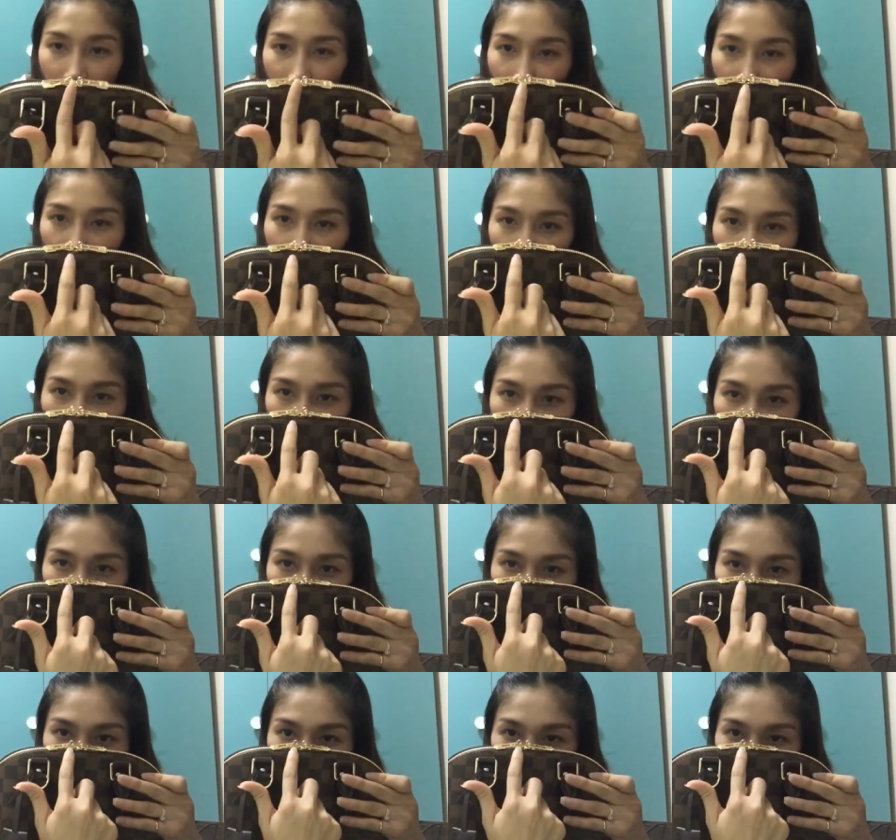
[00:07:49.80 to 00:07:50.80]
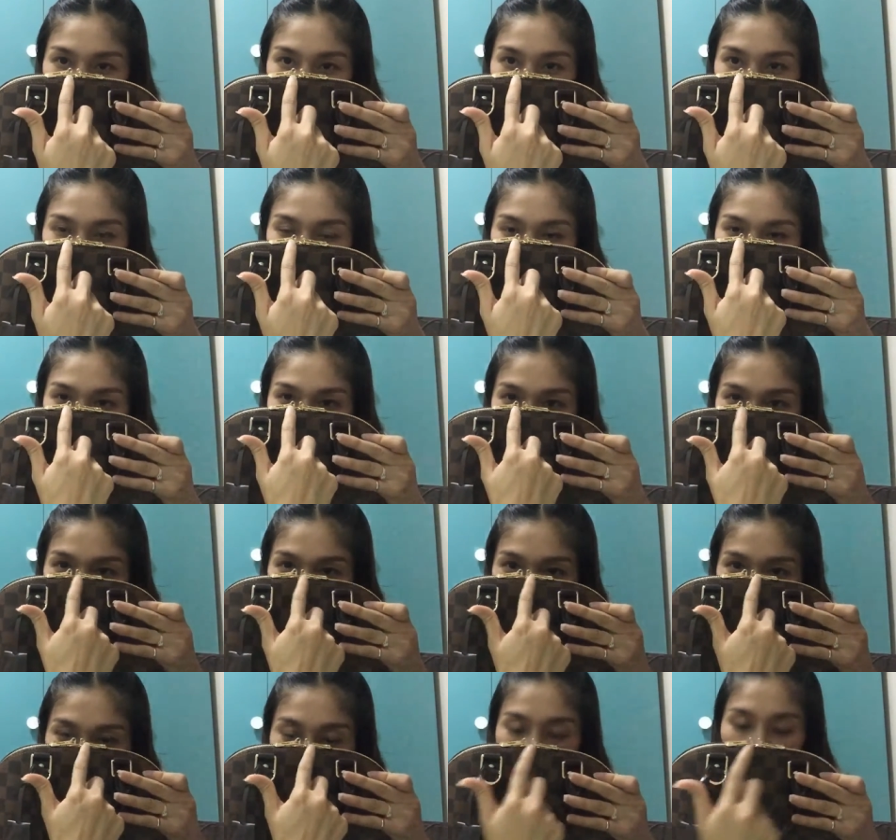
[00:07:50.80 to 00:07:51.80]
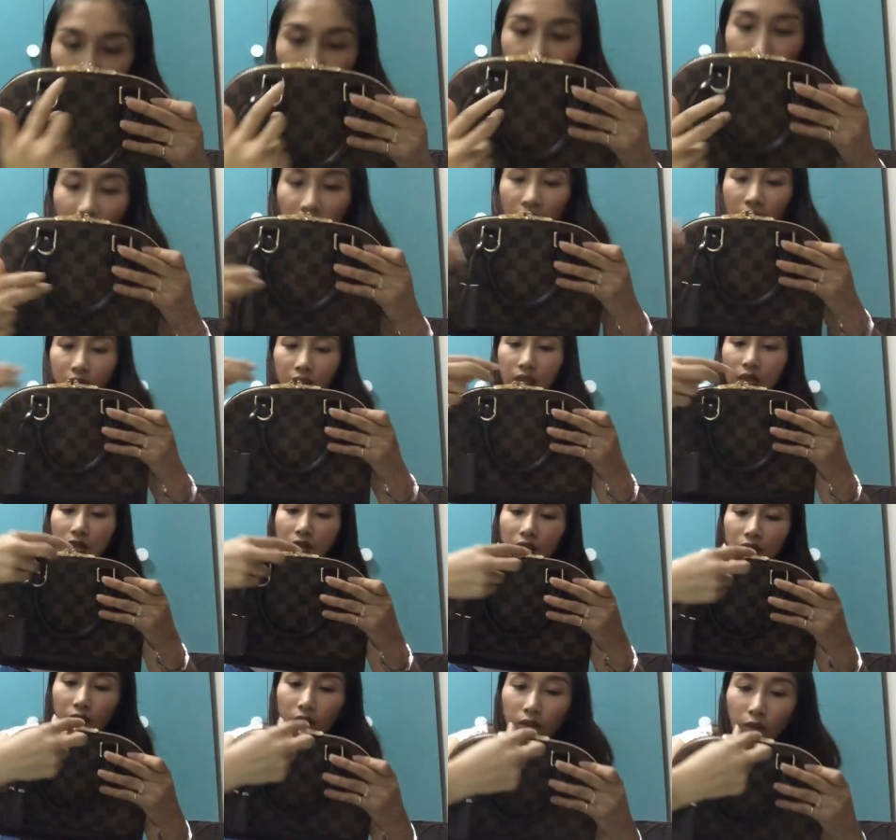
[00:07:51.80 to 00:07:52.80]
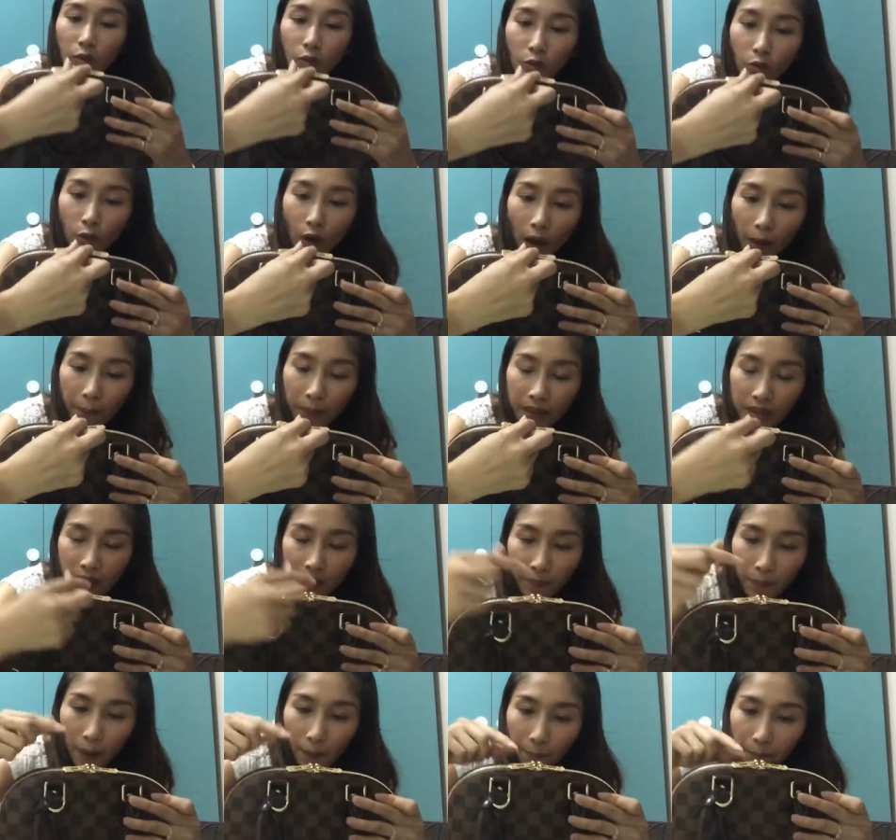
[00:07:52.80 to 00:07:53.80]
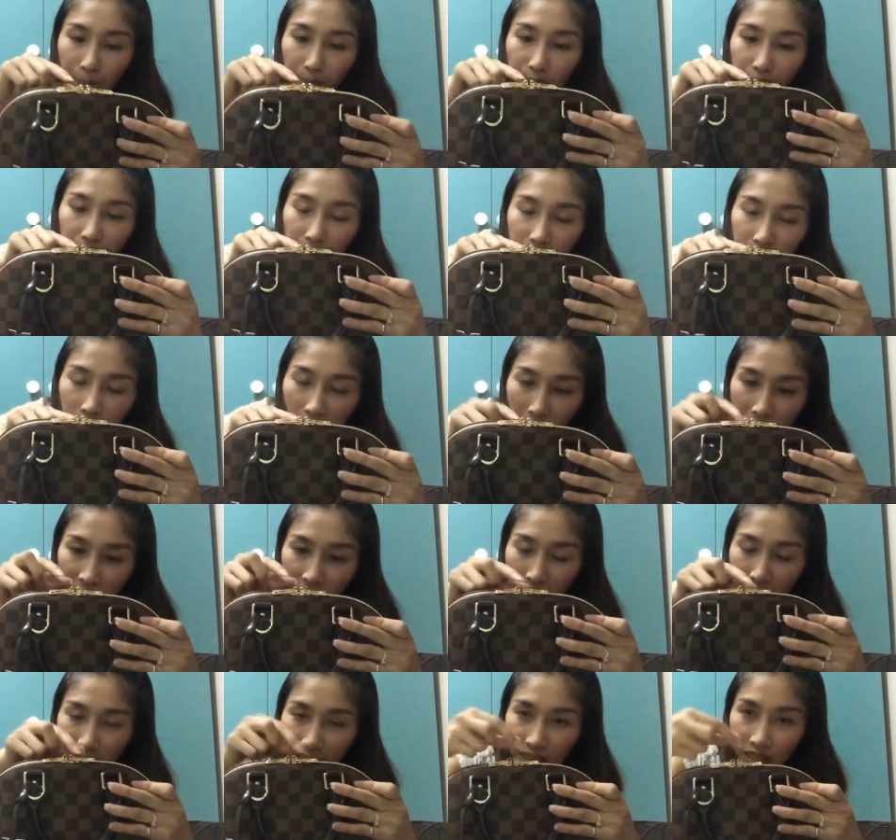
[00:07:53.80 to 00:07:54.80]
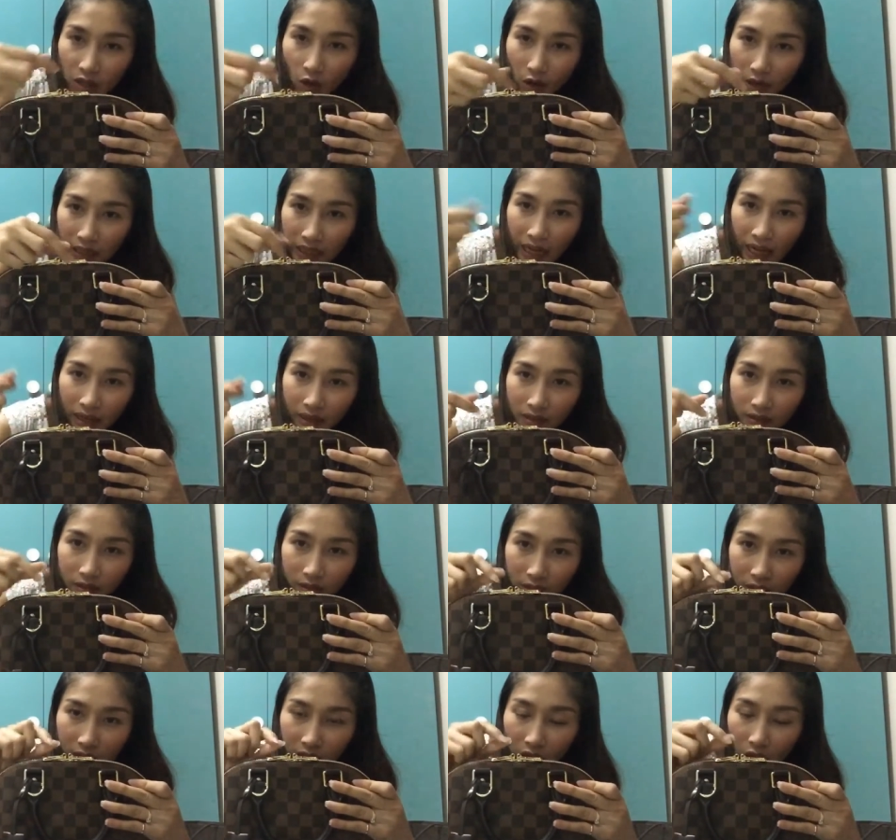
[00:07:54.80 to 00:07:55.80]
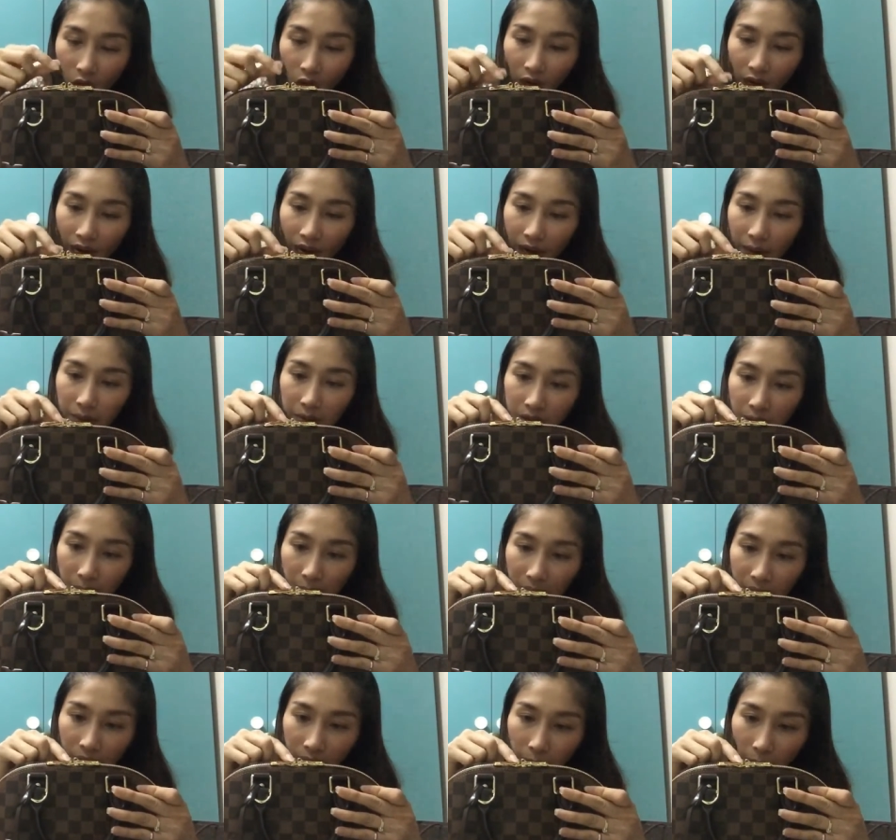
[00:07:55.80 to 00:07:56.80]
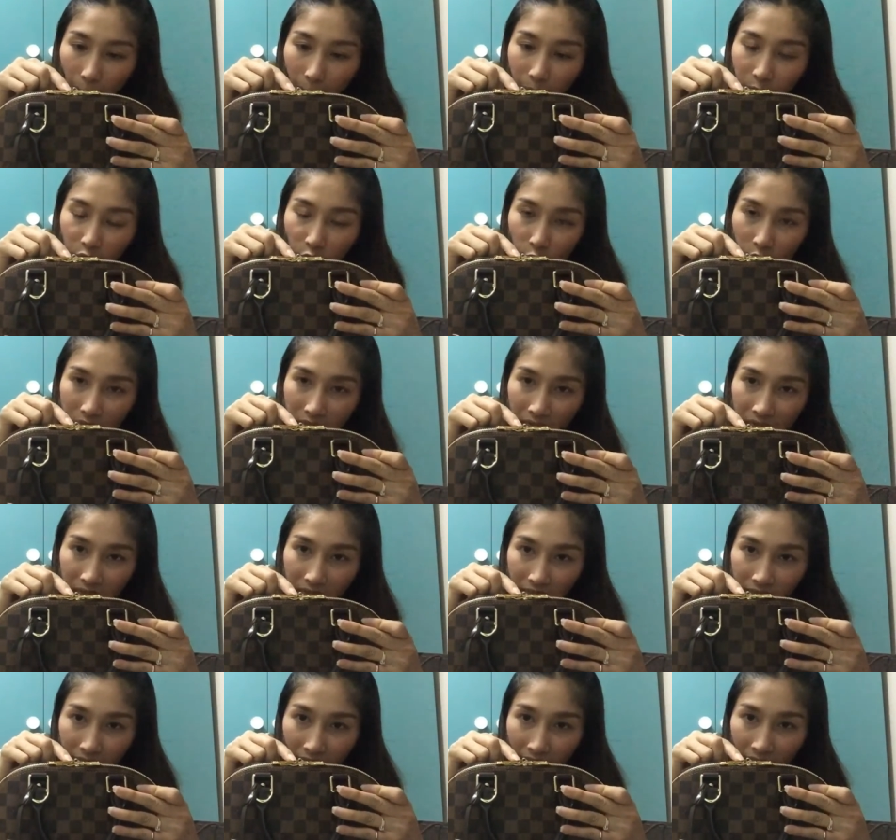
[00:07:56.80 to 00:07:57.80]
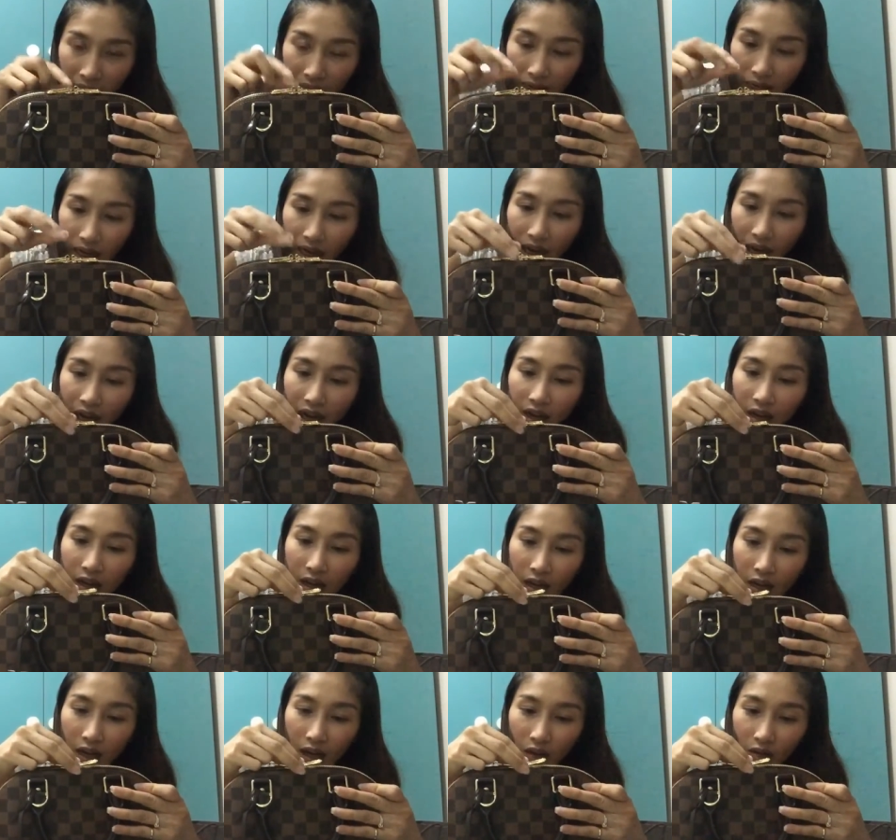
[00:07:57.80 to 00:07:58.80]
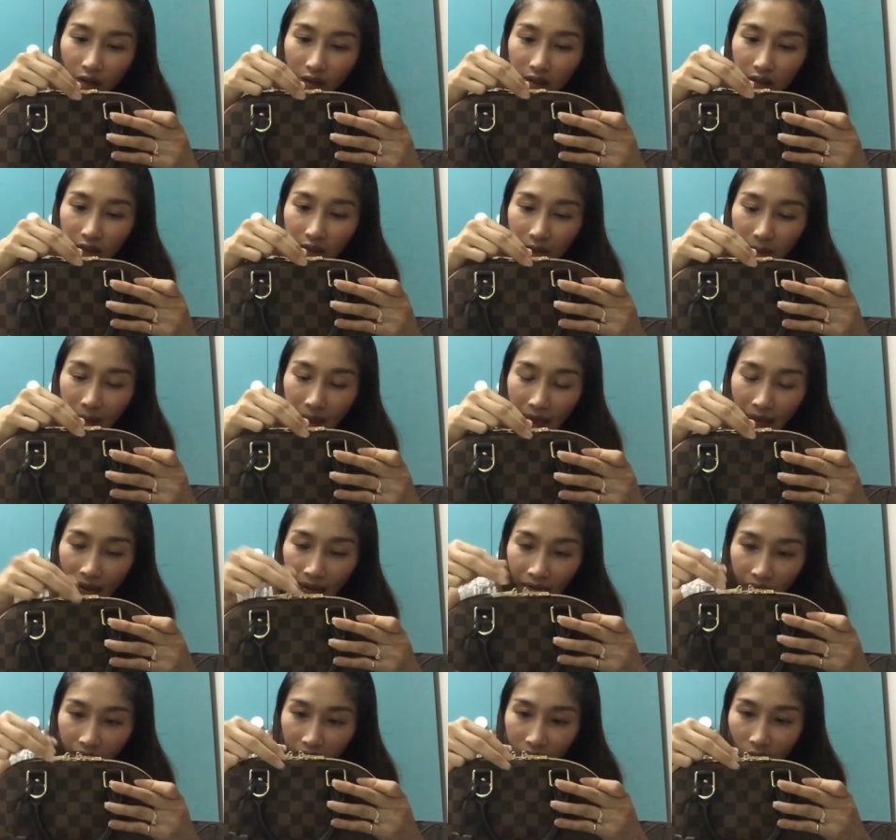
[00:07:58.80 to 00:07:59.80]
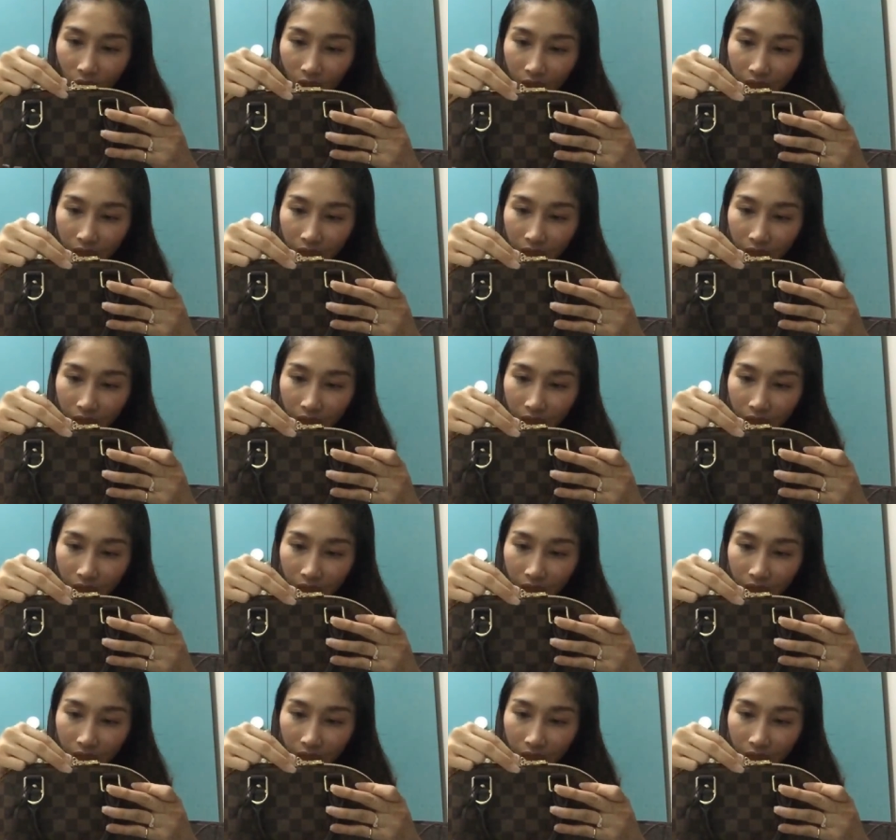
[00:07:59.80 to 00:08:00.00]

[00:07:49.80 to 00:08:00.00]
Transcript: รูใส่กุญแจตรงนี้ค่ะซึ่งรูอ่ะมันจะแบบมันจะไม่ได้ซ้อนกันที่ล็อกง่ายมันจะเป็นแบบชนกันอย่างเงี้ยนะคะเราก็ดึงให้มันห่างกันห